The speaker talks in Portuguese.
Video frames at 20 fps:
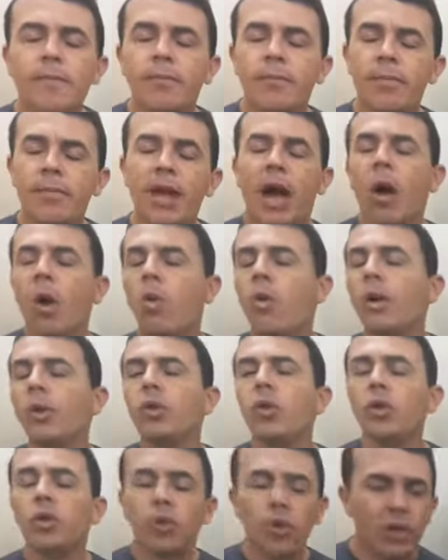na rua
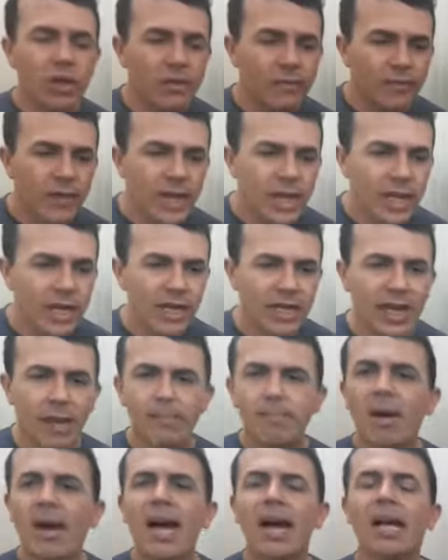Doutor Oliveira, na
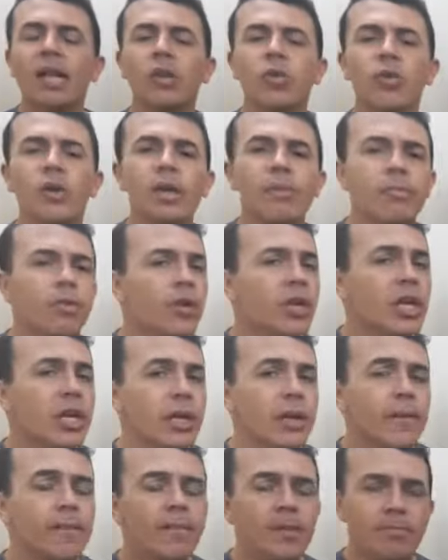Barra do
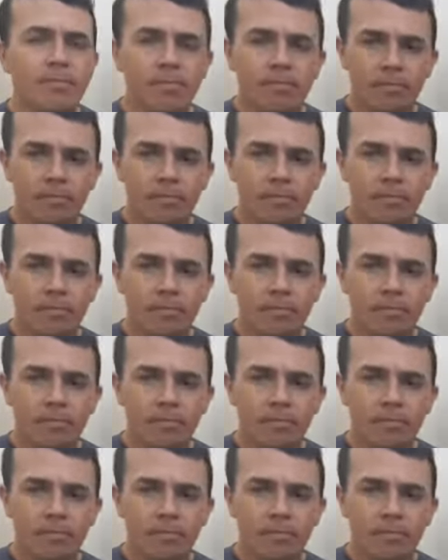Imbuí.